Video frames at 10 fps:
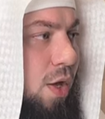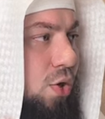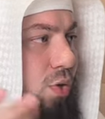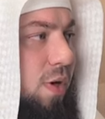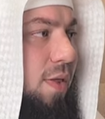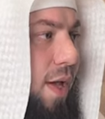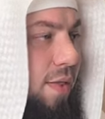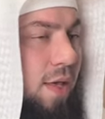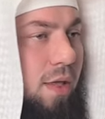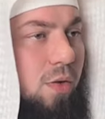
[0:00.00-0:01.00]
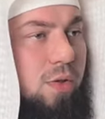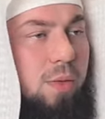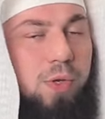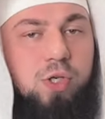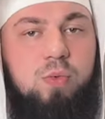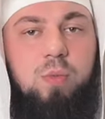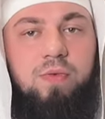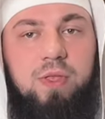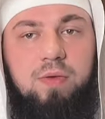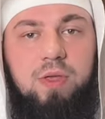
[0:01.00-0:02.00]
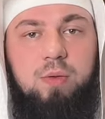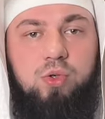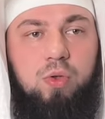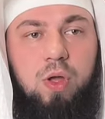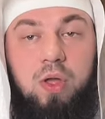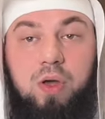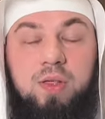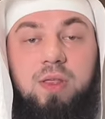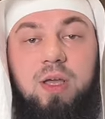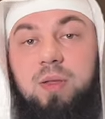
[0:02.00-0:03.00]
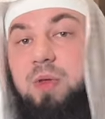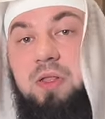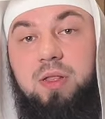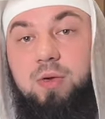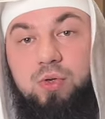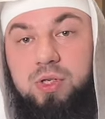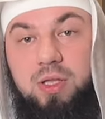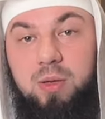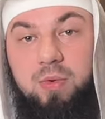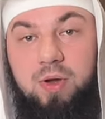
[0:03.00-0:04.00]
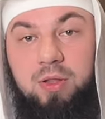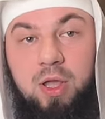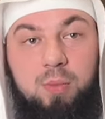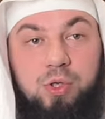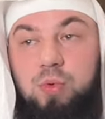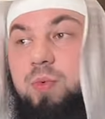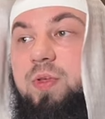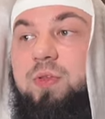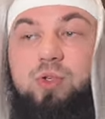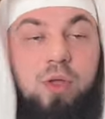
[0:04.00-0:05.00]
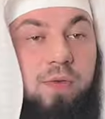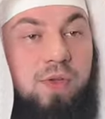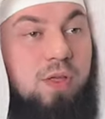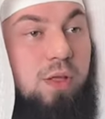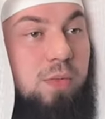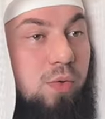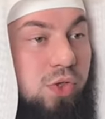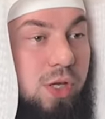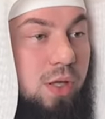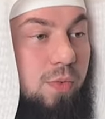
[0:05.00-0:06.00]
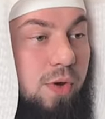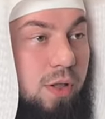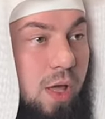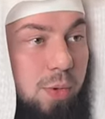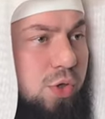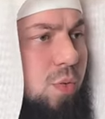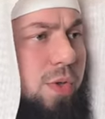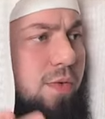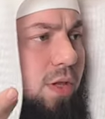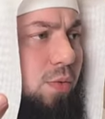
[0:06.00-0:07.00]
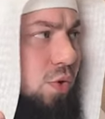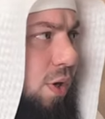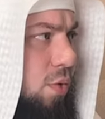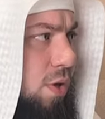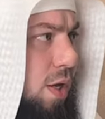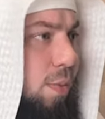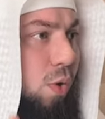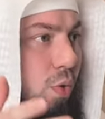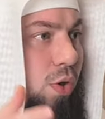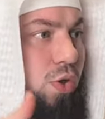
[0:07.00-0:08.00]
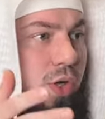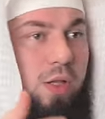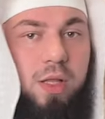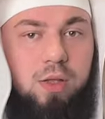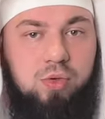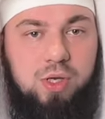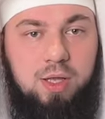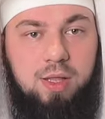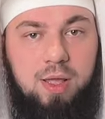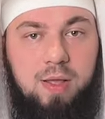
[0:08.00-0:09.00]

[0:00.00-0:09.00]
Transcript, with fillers: Что касается этих людей, почему мы не видим, что христианам какие-то наущения бывают? Почему мы не видим, что рафидитам наущения бывают? Почему мы не видим, что к иудеям приходит и шайтан научает?